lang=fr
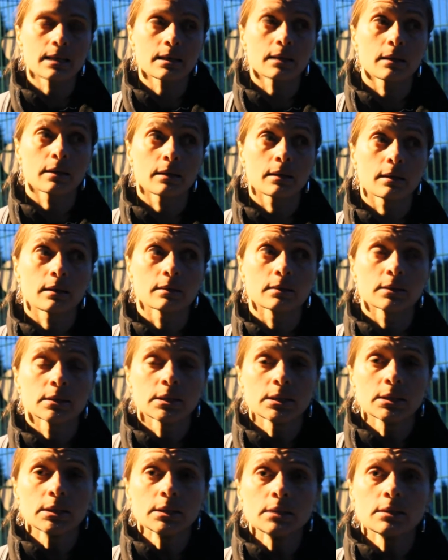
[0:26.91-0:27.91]
Et
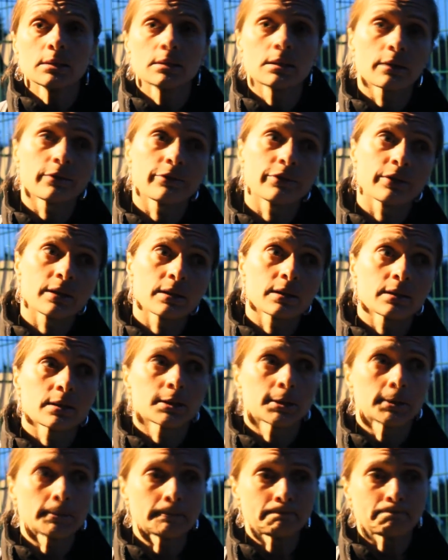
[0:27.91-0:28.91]
il y avait
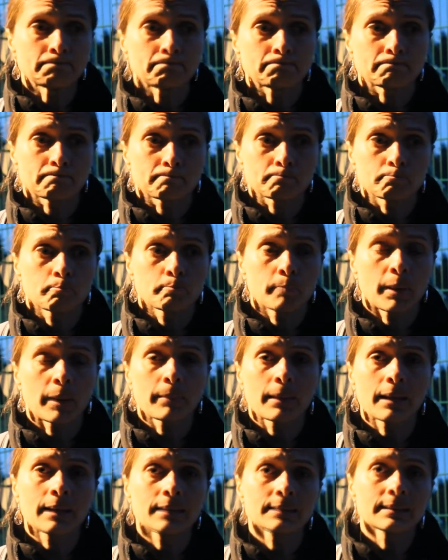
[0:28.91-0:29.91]
pas
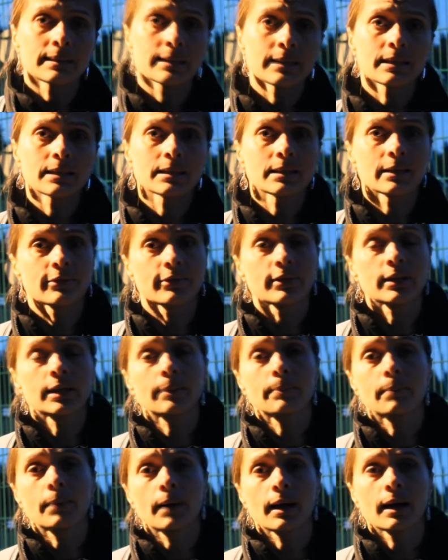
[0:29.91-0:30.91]
mal des, défis qui
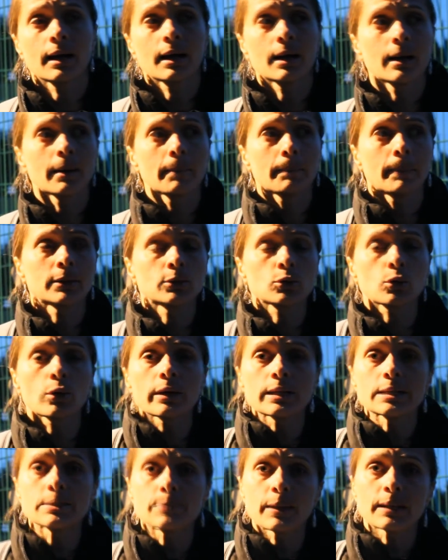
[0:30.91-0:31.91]
pas pas trop
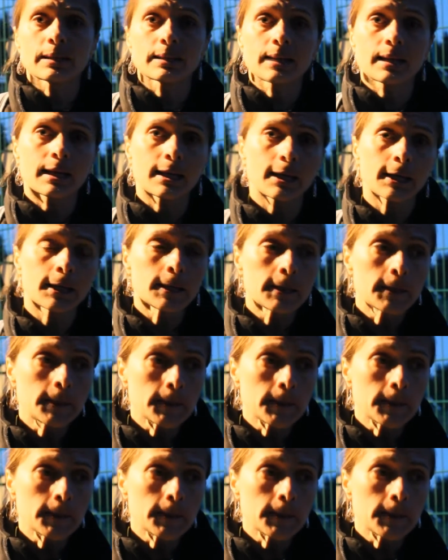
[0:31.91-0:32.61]
respectés.